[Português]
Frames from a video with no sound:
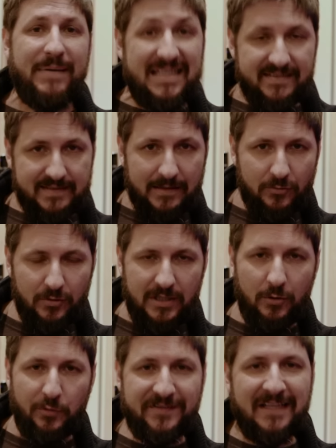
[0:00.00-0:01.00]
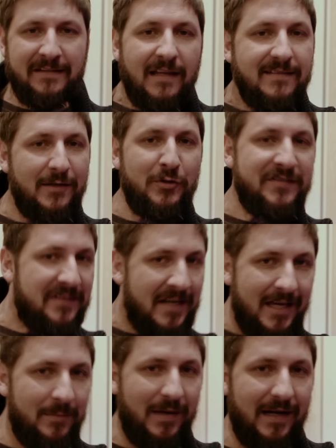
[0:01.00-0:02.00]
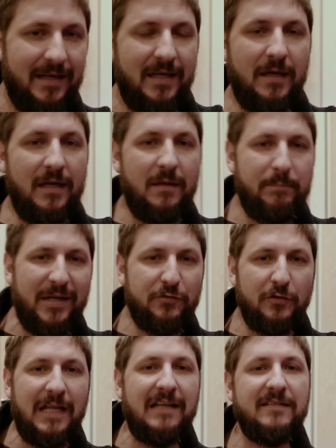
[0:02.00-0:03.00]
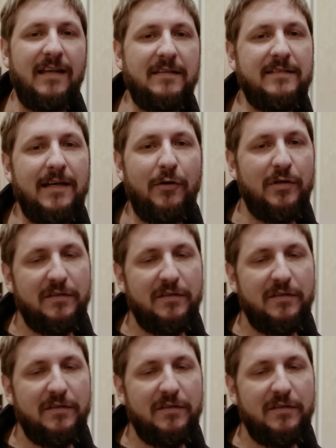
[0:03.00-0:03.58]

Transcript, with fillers: Pensando em ostentação extrema e personalização,